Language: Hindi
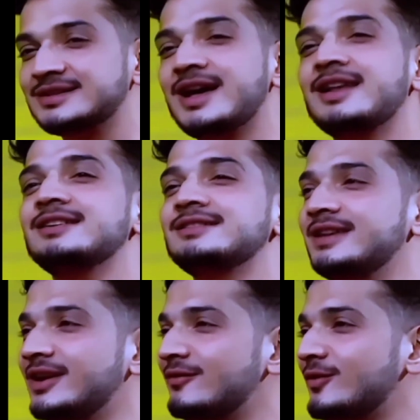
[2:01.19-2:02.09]

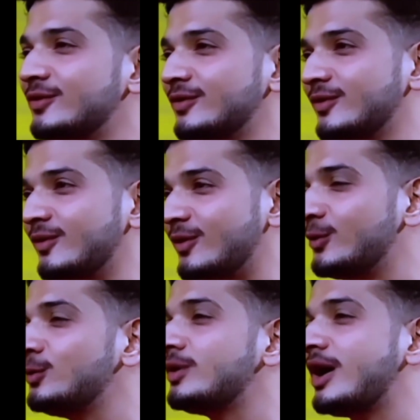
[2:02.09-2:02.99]
खजाने सी है वो
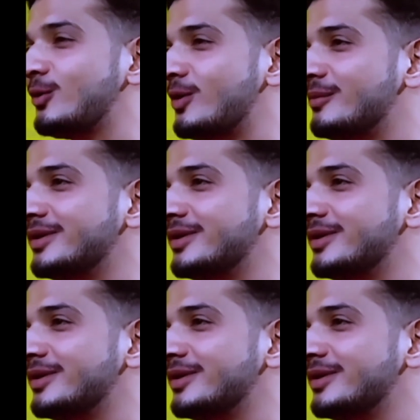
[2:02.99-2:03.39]
और लूटा